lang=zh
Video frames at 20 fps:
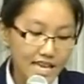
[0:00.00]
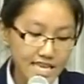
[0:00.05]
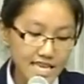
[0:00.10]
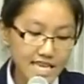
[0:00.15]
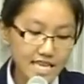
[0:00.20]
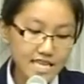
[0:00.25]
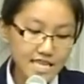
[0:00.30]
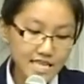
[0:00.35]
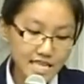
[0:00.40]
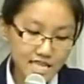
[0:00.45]

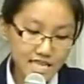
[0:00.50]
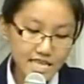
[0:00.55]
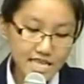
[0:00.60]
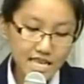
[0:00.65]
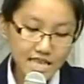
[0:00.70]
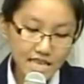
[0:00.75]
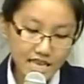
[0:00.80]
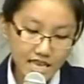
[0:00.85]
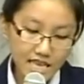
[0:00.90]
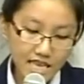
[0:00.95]
吸引经
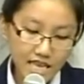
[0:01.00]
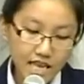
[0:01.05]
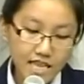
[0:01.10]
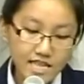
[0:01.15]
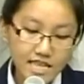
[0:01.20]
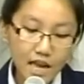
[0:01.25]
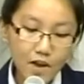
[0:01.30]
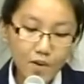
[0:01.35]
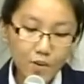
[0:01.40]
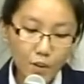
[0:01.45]
济利益，
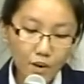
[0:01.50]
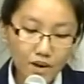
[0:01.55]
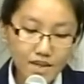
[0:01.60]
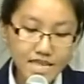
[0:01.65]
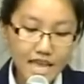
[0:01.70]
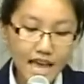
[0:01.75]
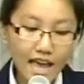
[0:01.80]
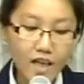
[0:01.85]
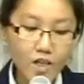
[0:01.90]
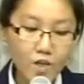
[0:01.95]
在如何
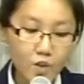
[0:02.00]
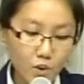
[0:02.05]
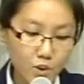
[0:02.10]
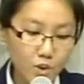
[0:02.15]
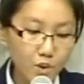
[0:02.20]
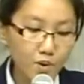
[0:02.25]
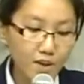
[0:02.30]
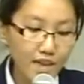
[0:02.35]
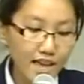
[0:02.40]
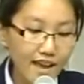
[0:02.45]
在旅
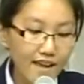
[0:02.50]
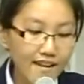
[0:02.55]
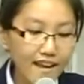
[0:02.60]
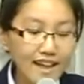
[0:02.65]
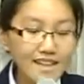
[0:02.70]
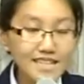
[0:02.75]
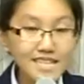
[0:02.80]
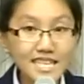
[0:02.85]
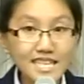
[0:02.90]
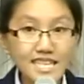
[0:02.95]
游业
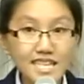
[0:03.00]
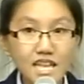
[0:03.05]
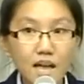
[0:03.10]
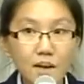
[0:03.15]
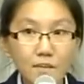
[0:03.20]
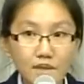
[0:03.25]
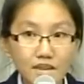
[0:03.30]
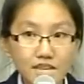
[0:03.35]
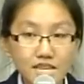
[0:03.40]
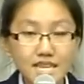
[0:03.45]
让自己
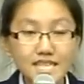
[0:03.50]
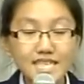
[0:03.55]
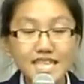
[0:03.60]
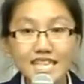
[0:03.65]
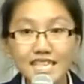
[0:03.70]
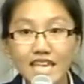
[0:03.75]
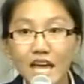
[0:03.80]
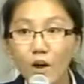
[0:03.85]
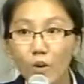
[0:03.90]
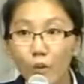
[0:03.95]
的名声
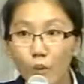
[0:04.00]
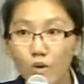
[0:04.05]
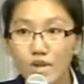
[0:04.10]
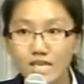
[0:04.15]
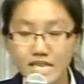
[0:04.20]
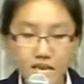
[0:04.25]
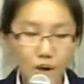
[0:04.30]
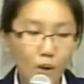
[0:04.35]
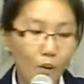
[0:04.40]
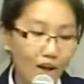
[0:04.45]
站在国
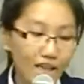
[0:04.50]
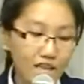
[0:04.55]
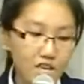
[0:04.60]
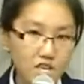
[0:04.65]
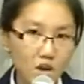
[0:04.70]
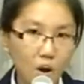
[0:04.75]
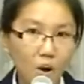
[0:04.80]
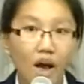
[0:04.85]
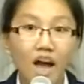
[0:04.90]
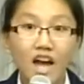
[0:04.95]
际化的
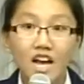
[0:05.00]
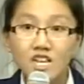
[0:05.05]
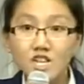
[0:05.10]
时候，